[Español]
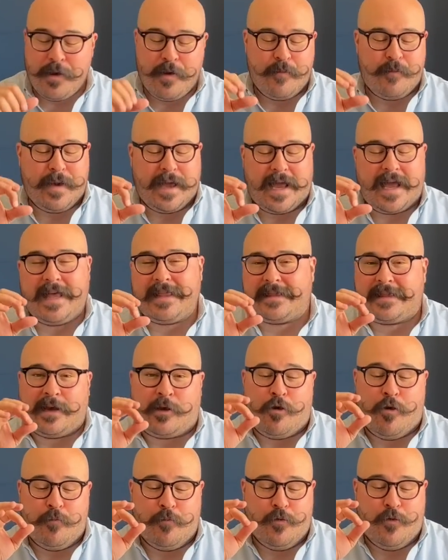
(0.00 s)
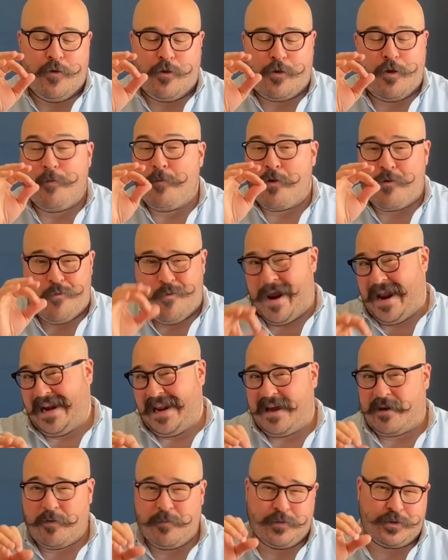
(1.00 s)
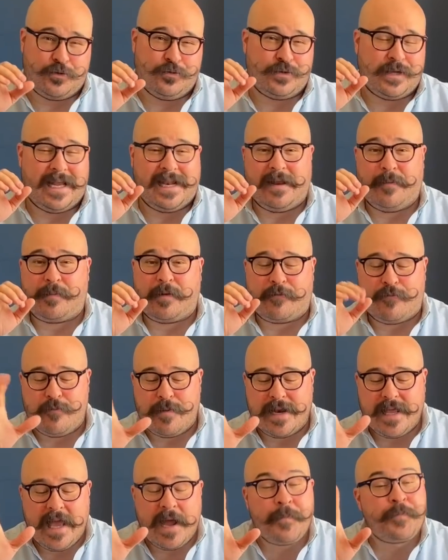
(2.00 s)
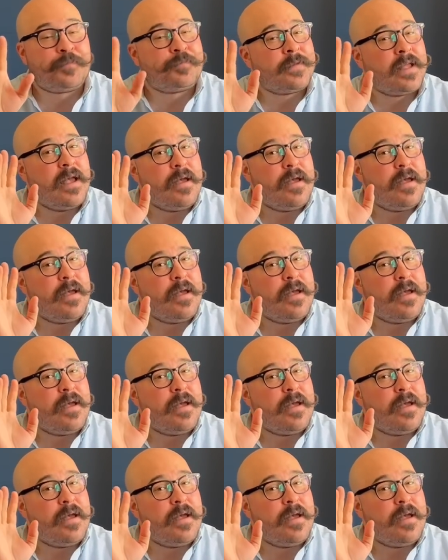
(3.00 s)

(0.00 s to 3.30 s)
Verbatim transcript: me encanta cómo, cómo, huele, cómo se usa en la perfumería,